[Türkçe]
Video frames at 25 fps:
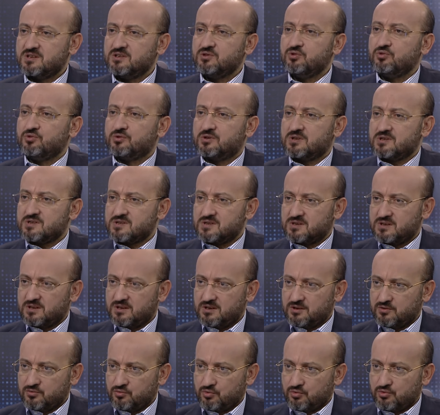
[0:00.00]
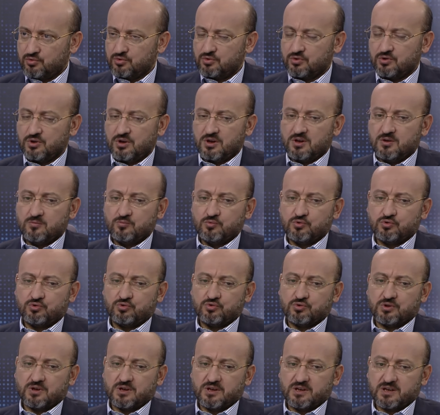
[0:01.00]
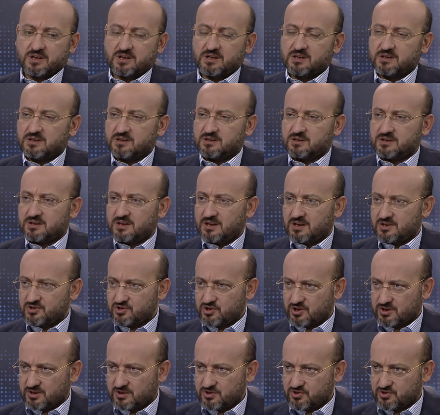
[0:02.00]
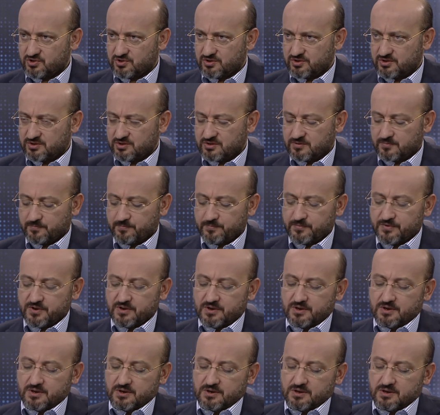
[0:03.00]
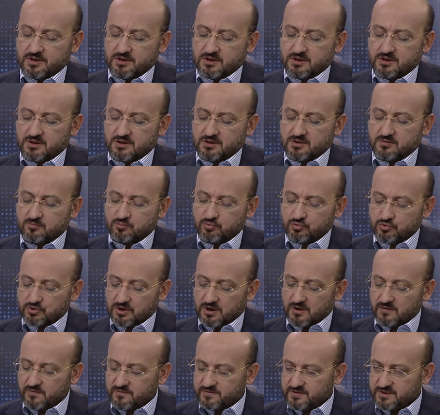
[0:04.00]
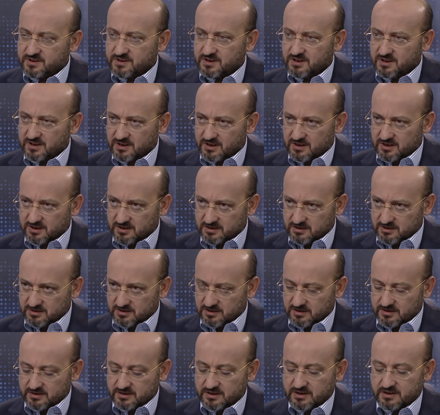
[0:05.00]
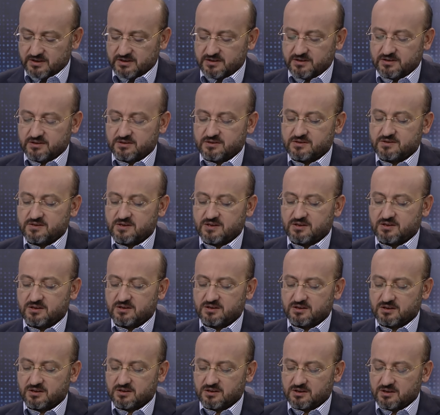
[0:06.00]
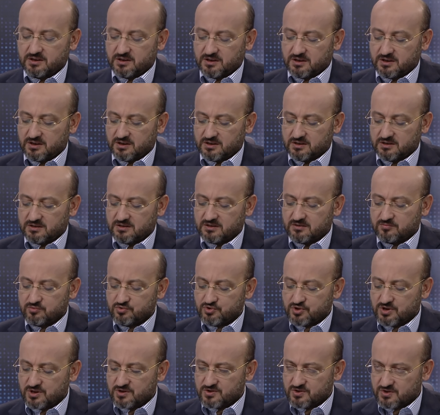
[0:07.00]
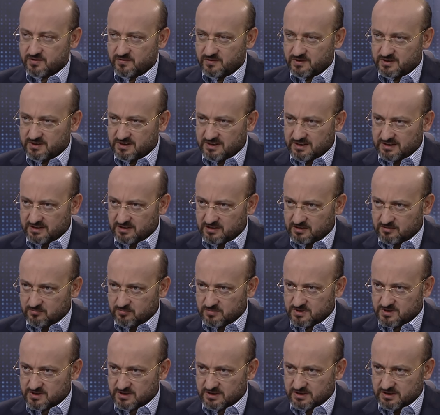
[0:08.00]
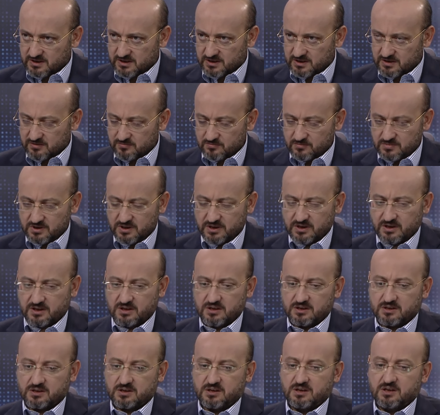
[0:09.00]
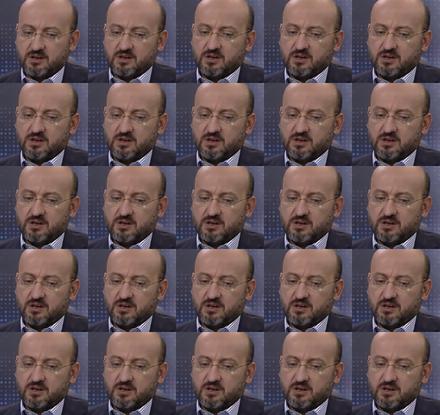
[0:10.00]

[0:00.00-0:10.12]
sınır ötesine dönük bu tür harekat gerçekleştirdi. E, bu da Afrin harekatı da yani Zeytin Dalı harekatı da bu çerçevede ele alınması gereken bir harekat.